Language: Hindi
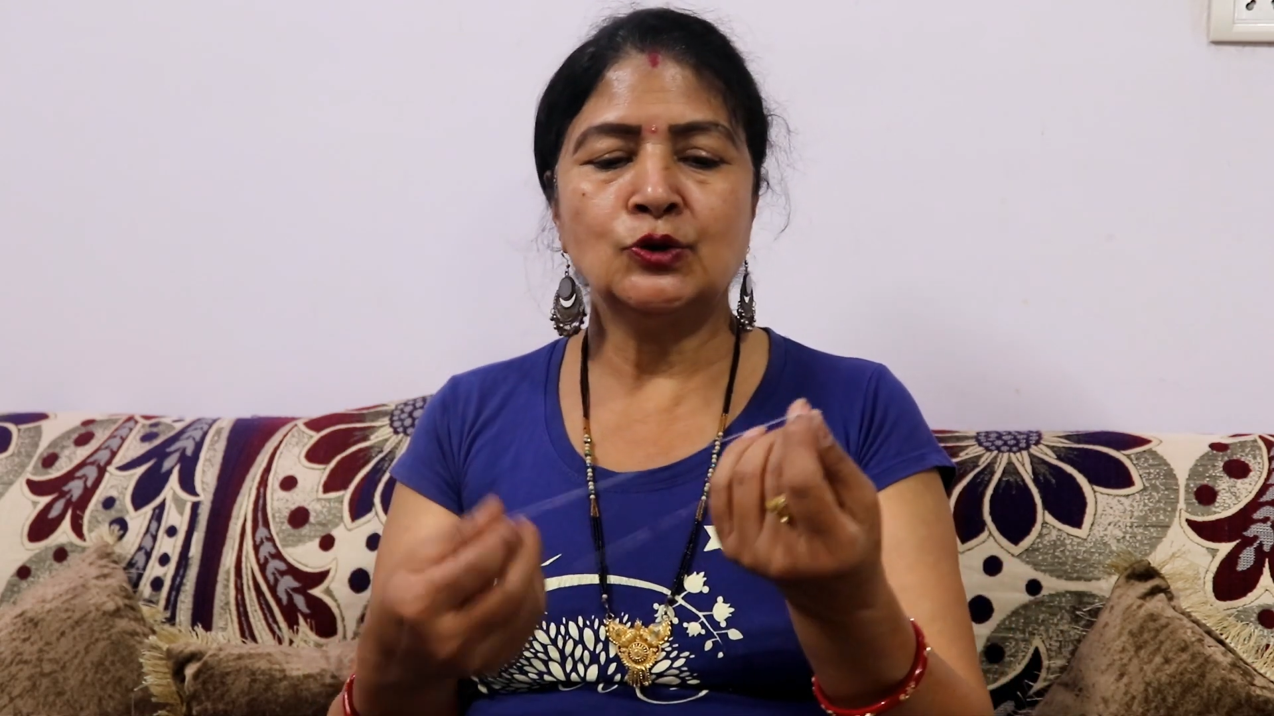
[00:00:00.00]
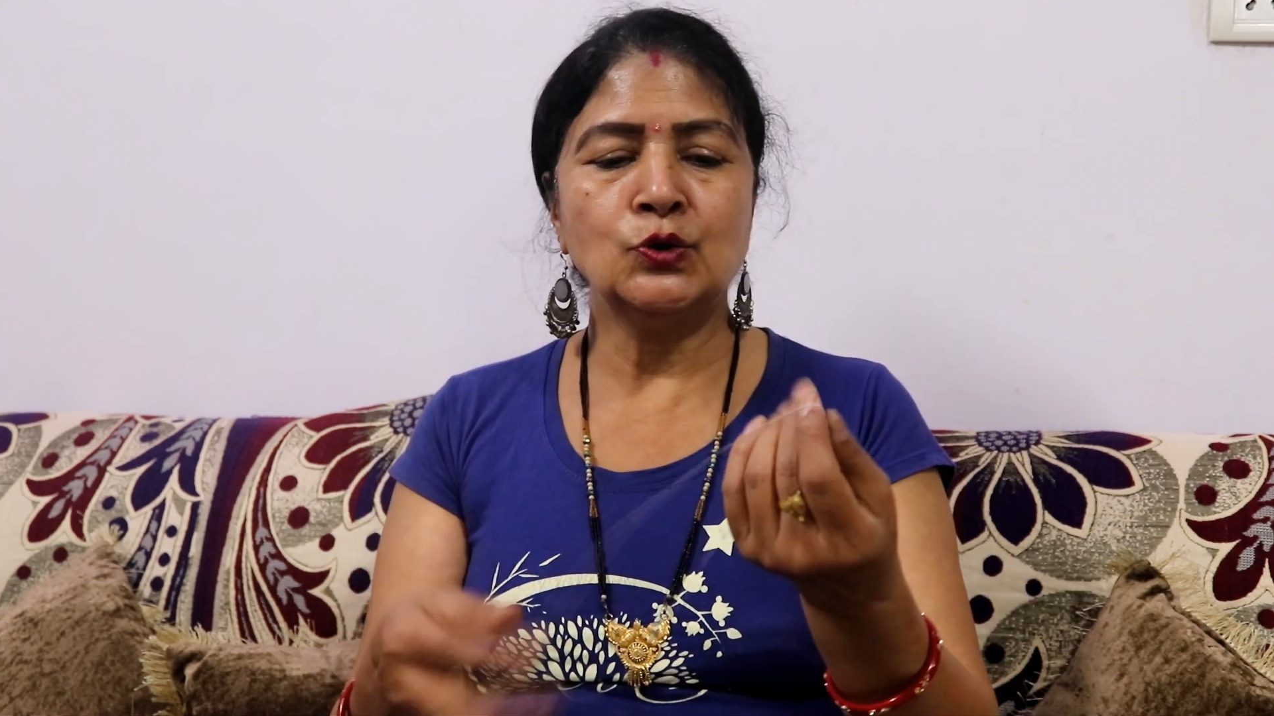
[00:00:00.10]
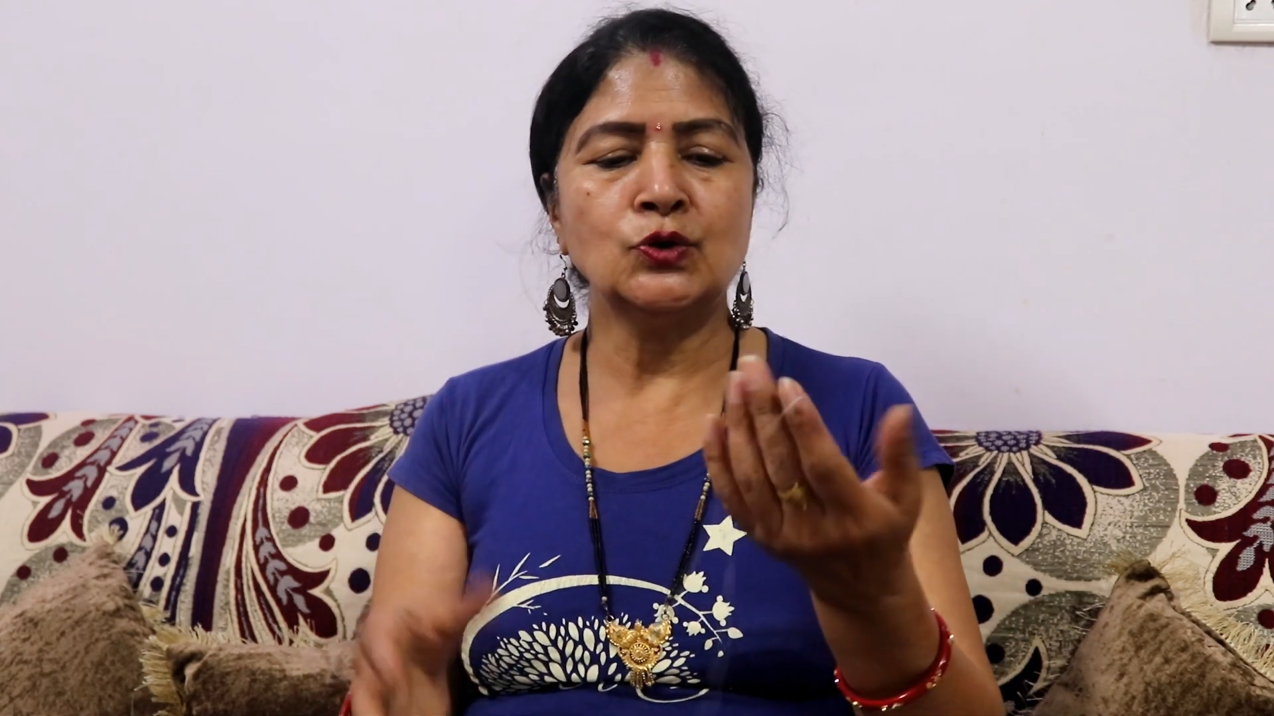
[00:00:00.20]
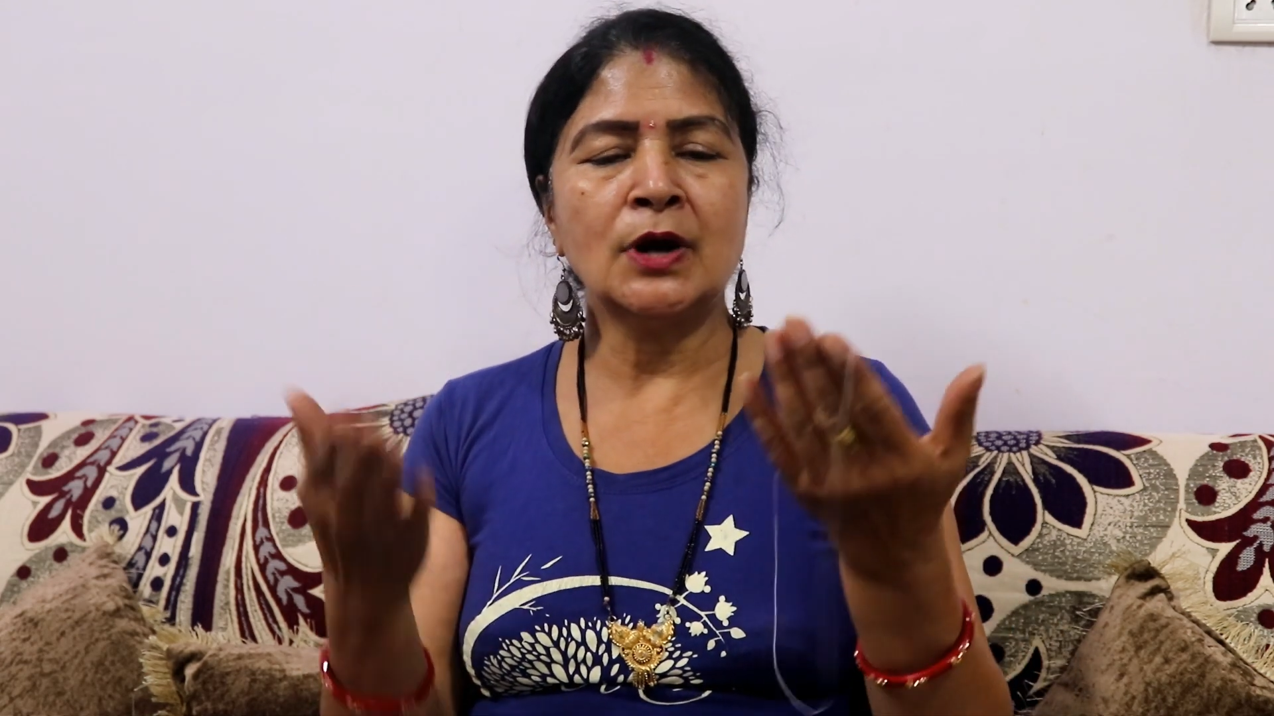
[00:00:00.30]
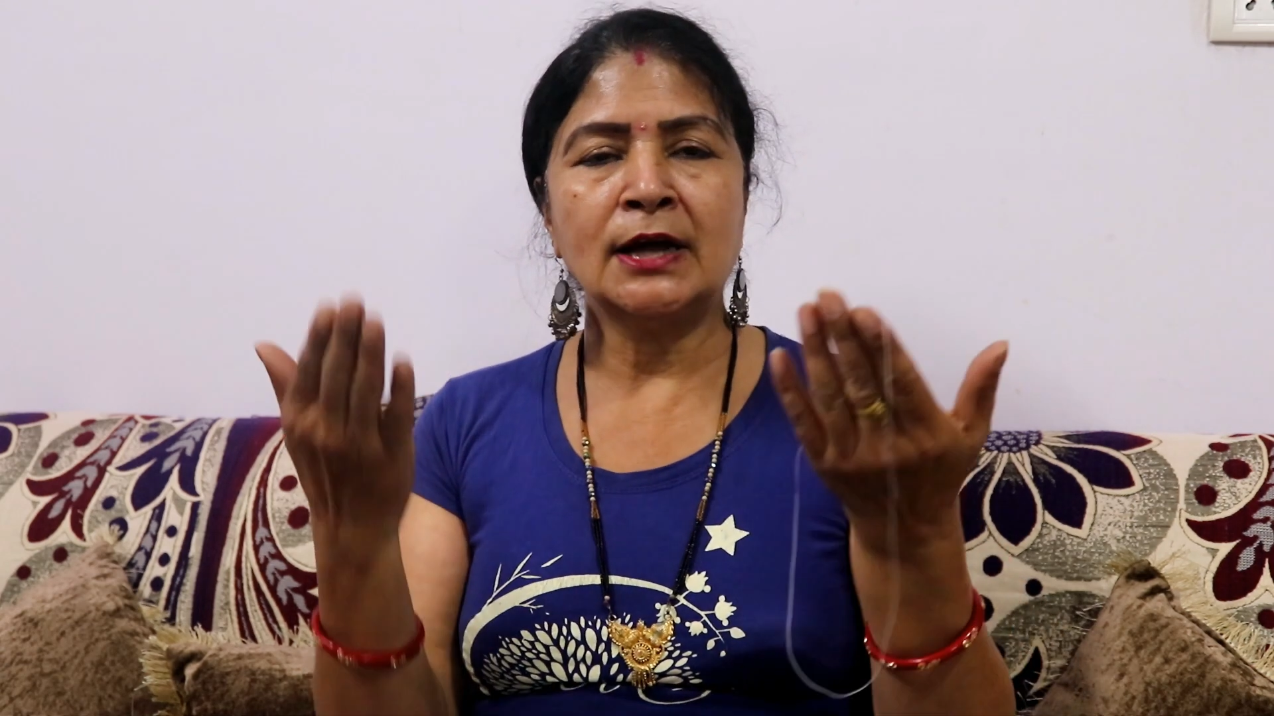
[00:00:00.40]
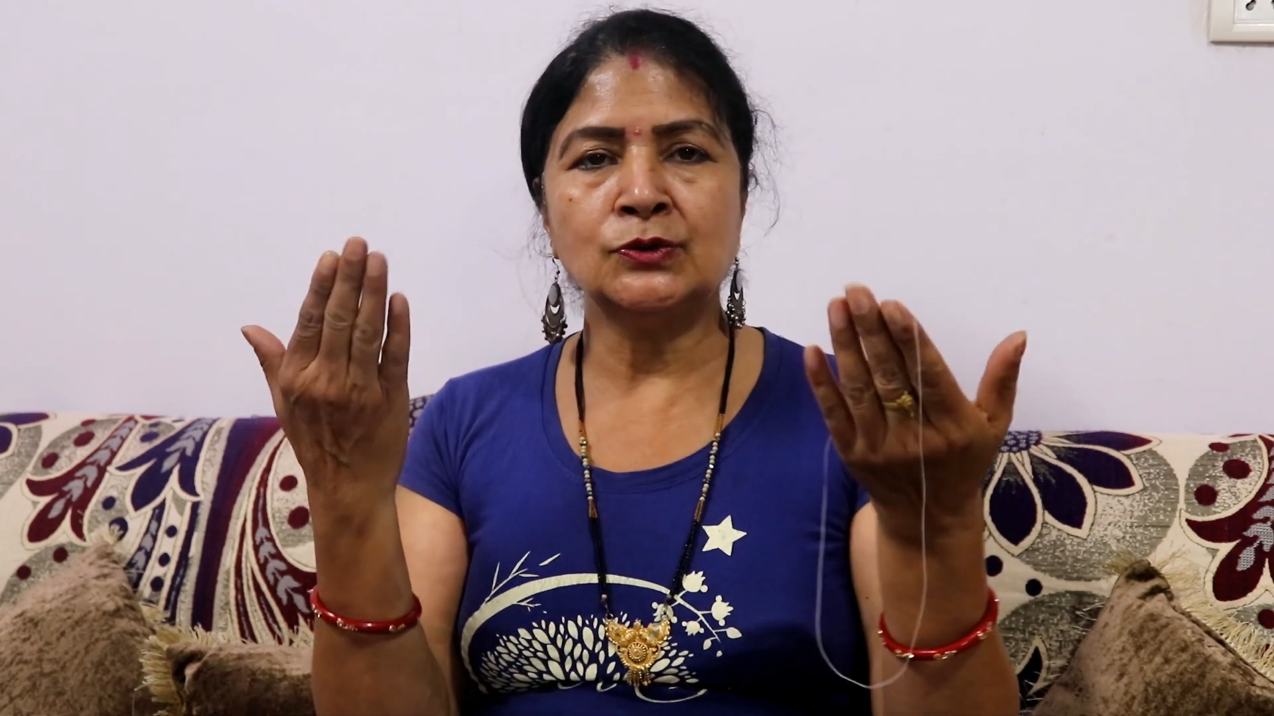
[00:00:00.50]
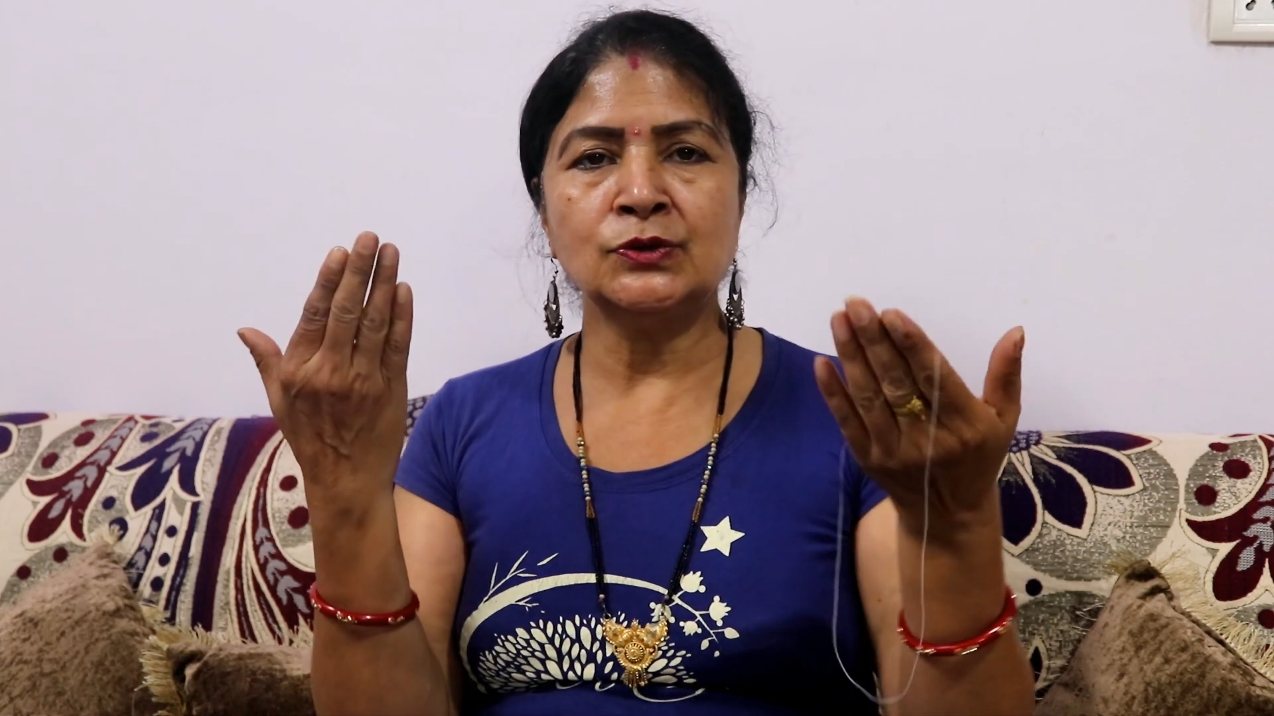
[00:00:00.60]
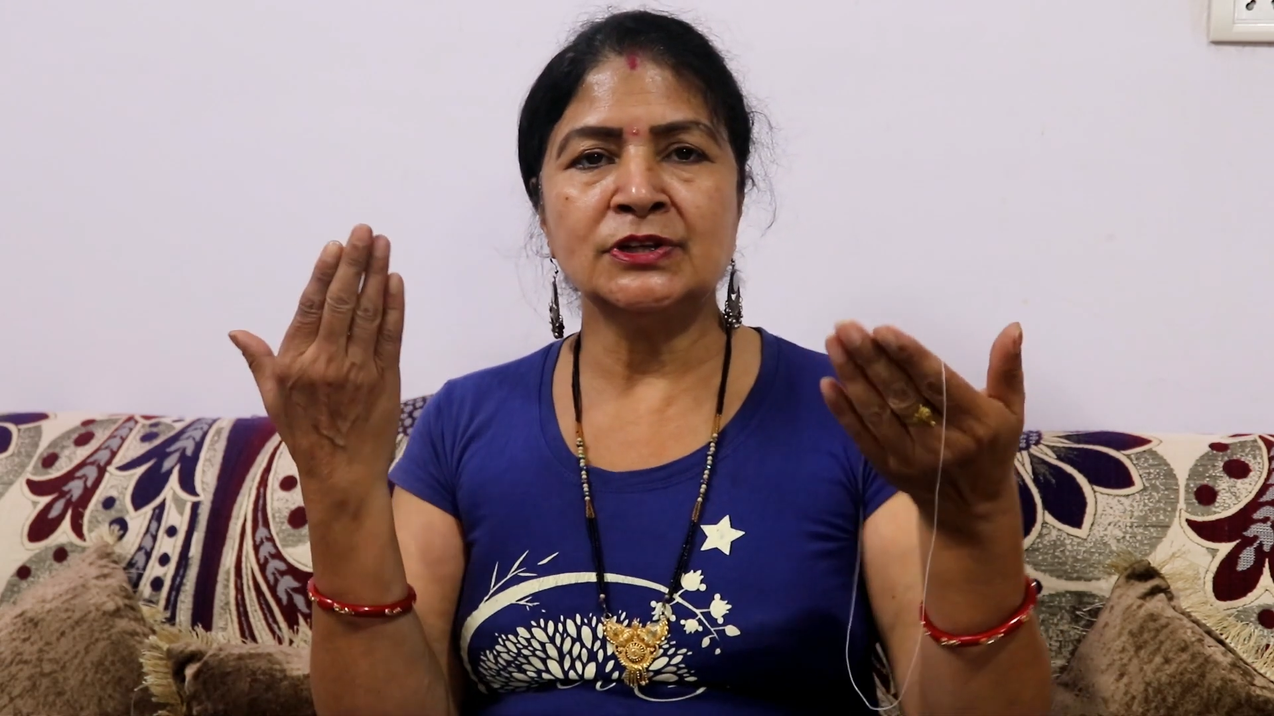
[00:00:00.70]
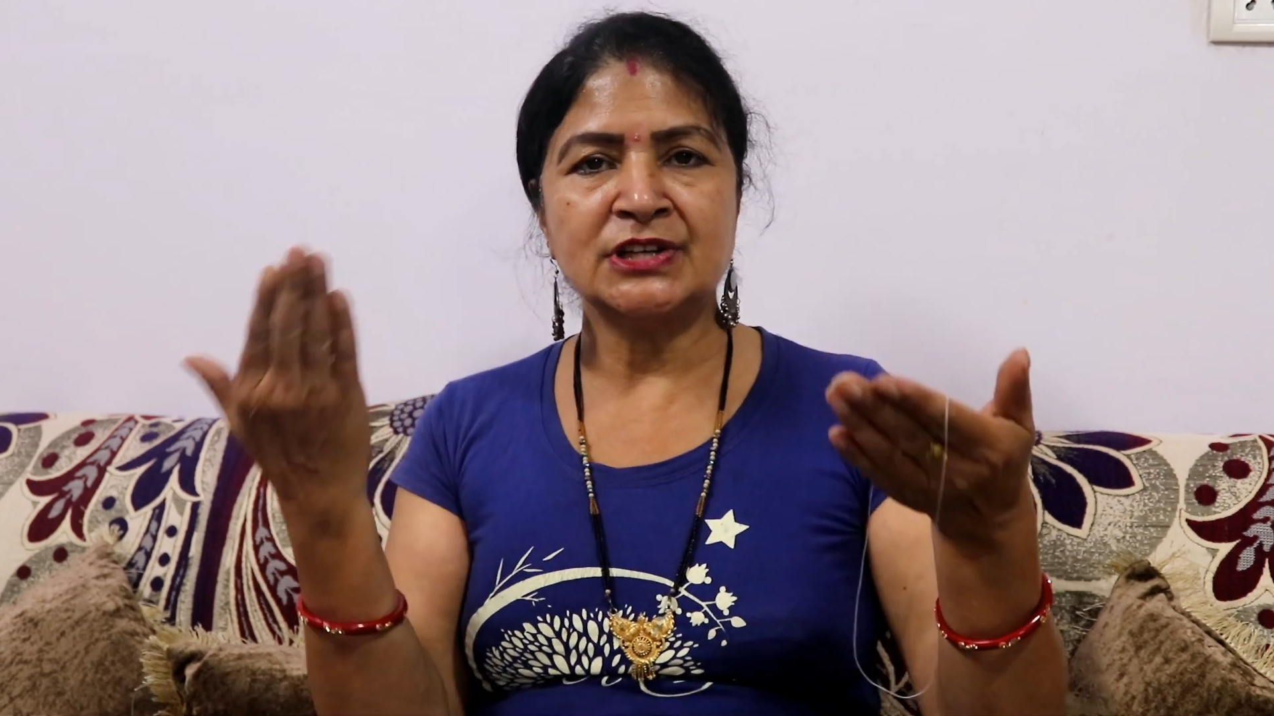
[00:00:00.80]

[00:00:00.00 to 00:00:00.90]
दोनों हाथों की